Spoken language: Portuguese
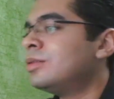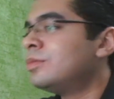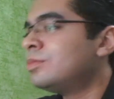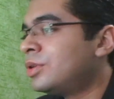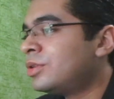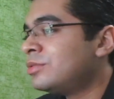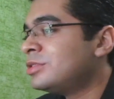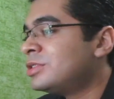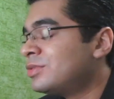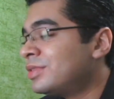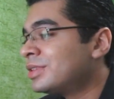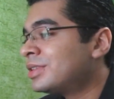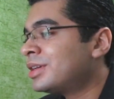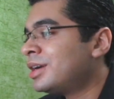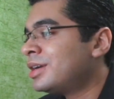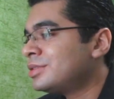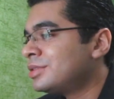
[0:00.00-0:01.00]
Bom,
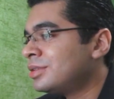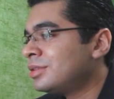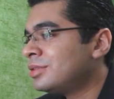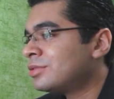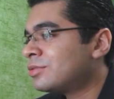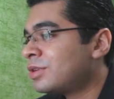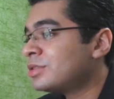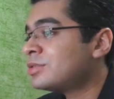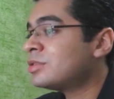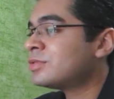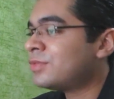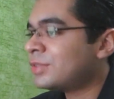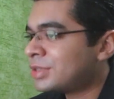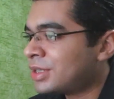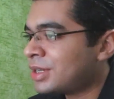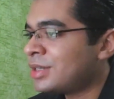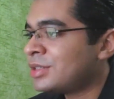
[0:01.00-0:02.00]
desvantagem, quais são as
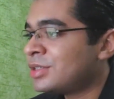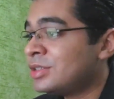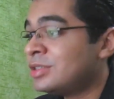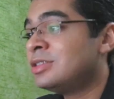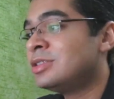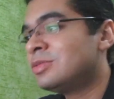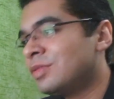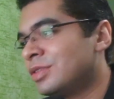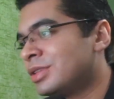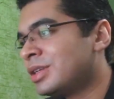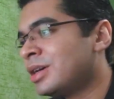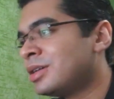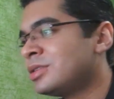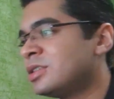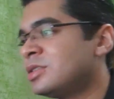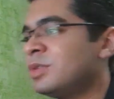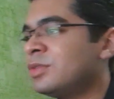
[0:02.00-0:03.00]
vantagens e
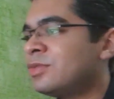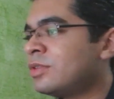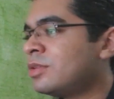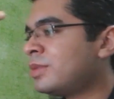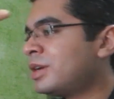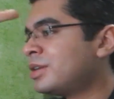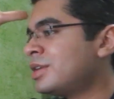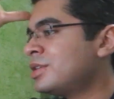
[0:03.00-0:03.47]
desvantagens de me formar